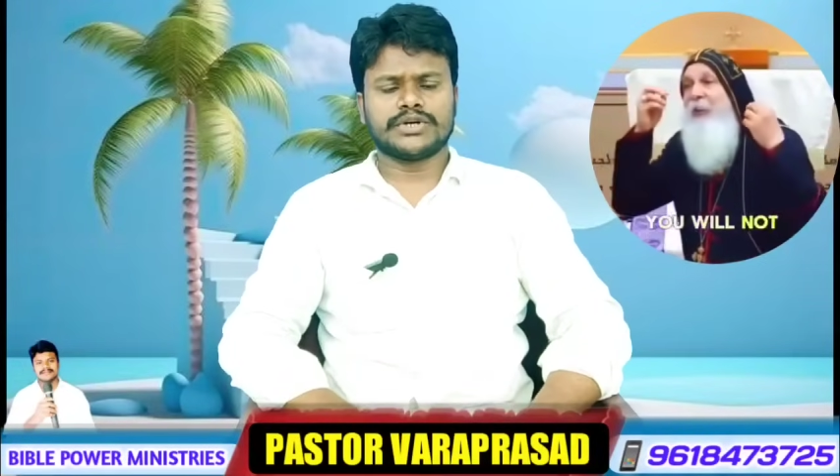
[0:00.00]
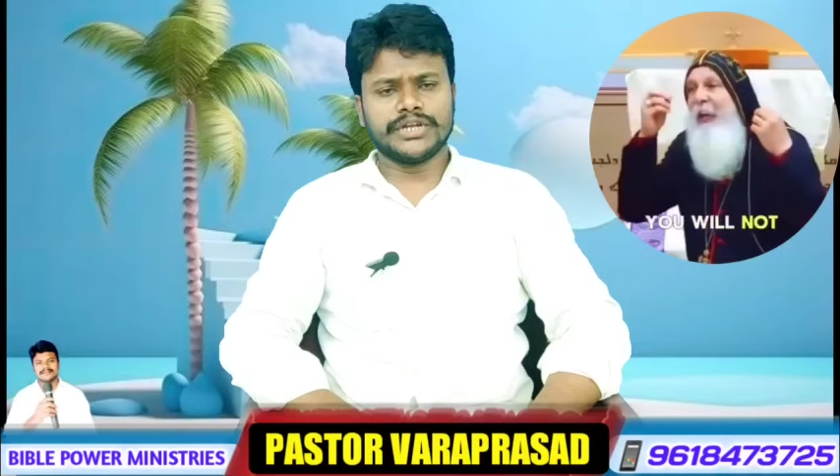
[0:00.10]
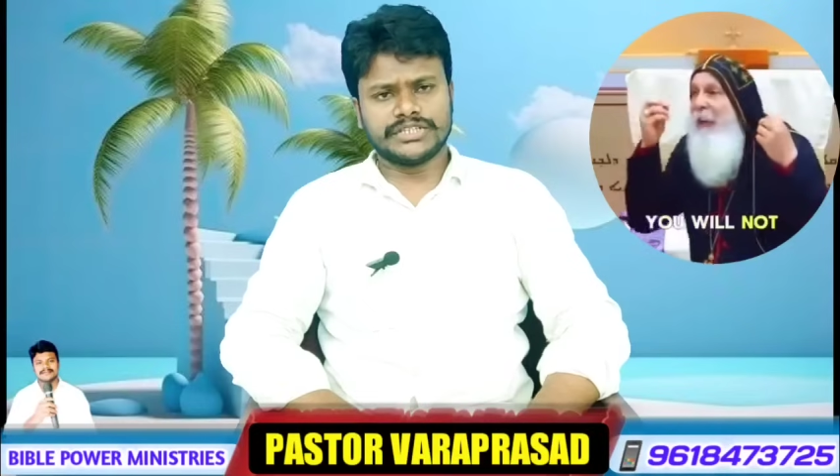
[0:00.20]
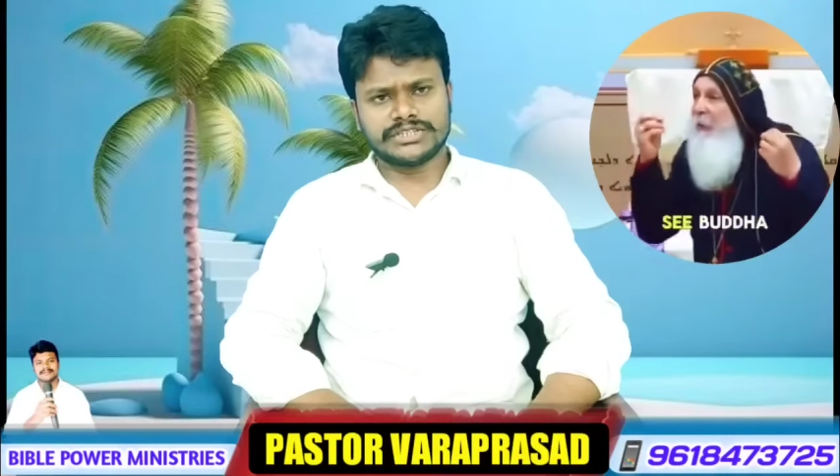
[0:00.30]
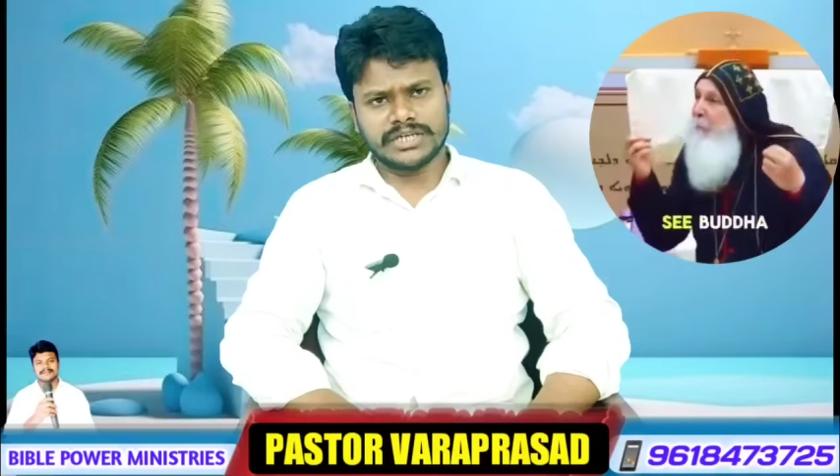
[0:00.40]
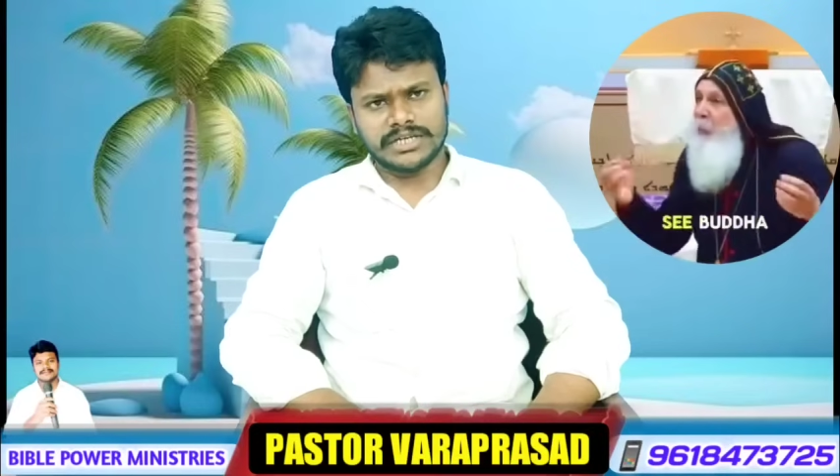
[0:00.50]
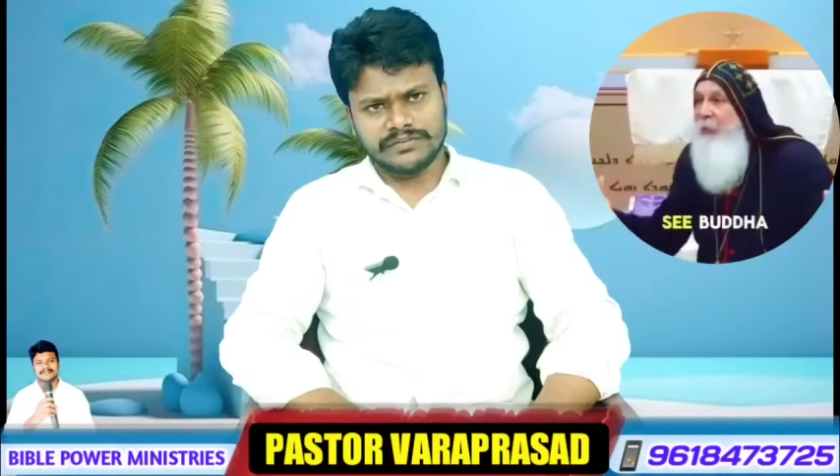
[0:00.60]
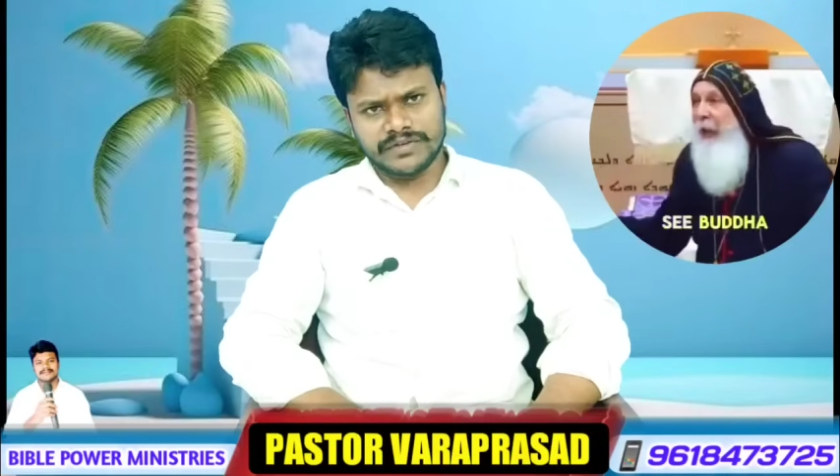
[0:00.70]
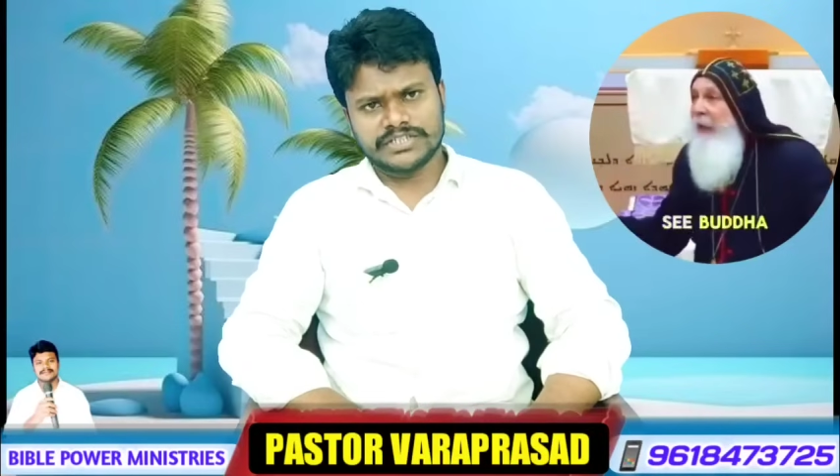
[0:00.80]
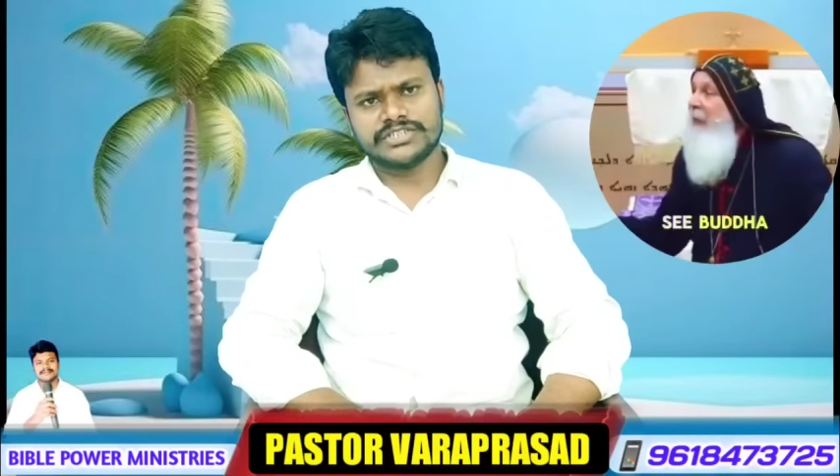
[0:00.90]
క్రీస్తు అంటే
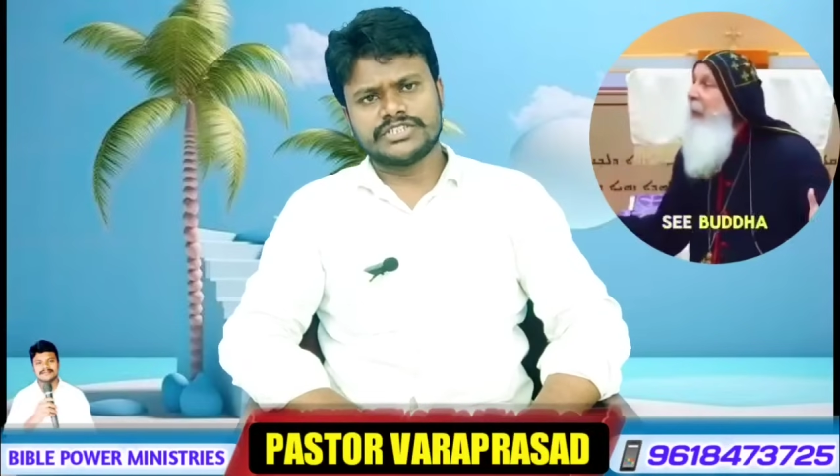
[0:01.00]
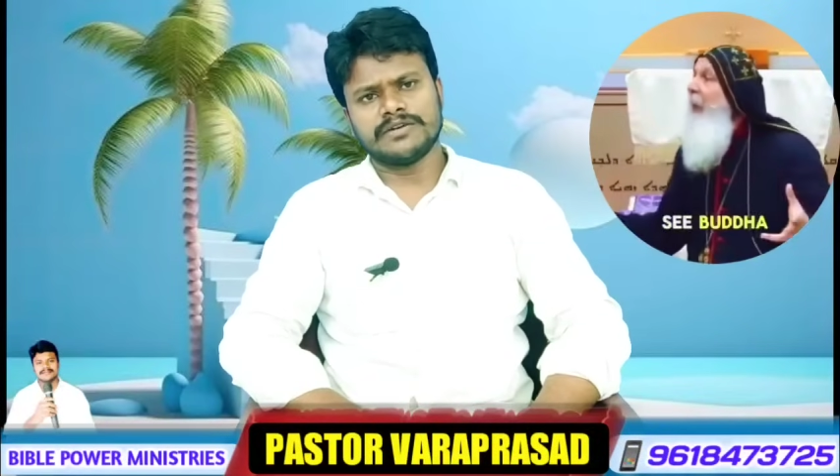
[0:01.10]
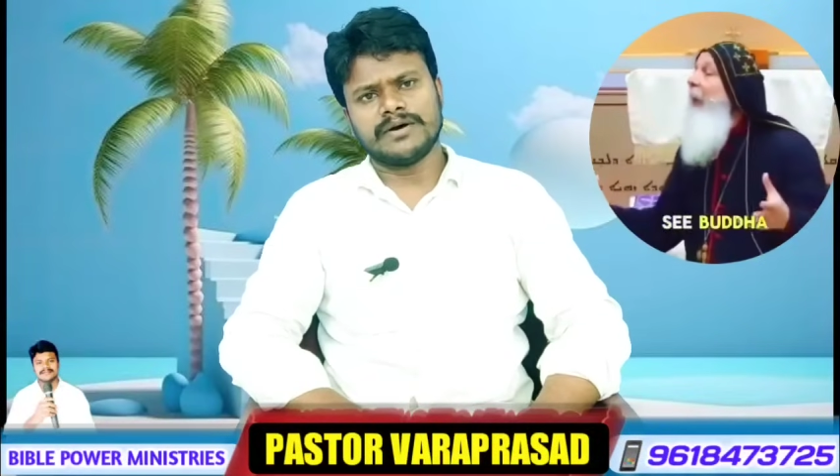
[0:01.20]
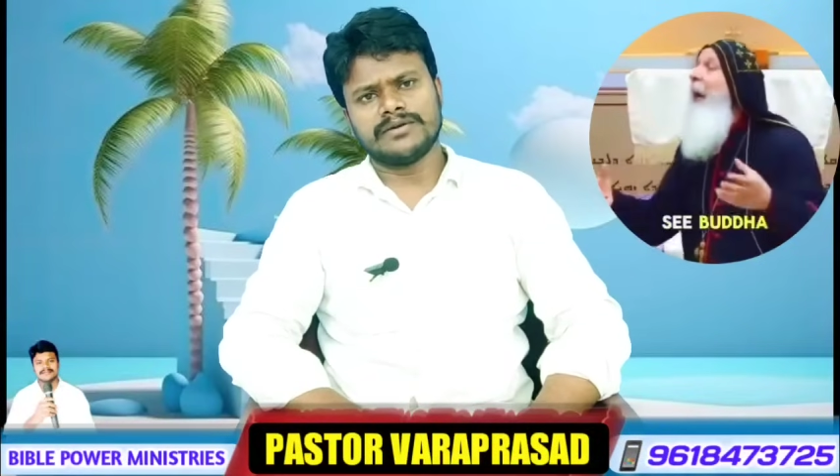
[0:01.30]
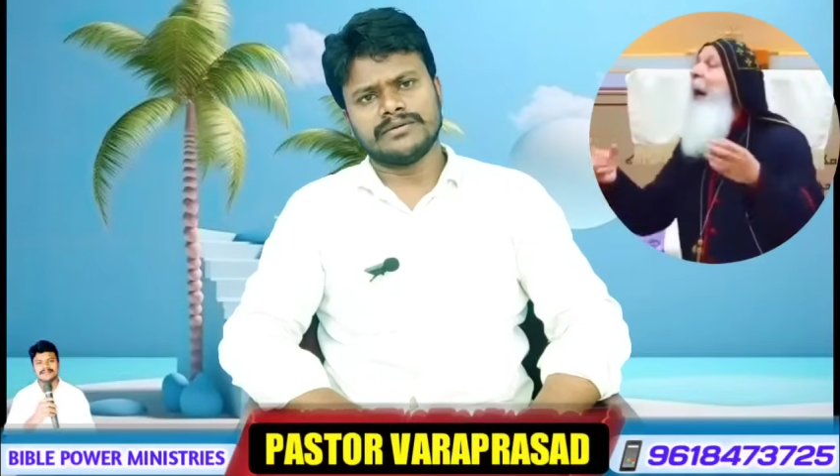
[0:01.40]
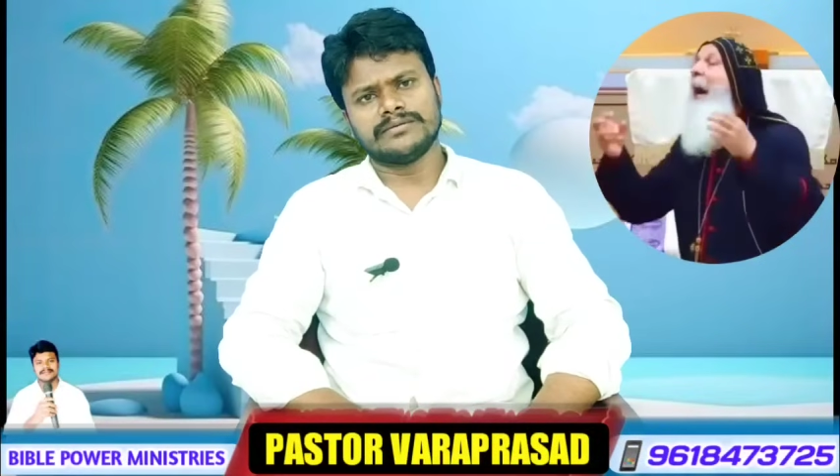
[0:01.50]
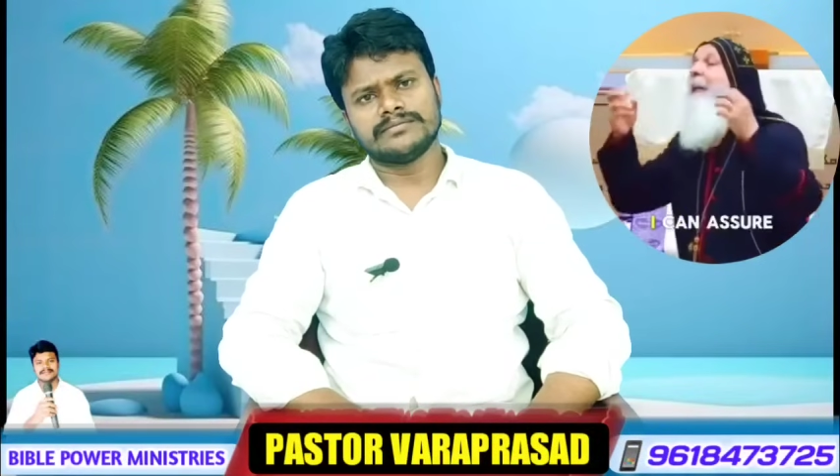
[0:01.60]
ద్వేషించేవారు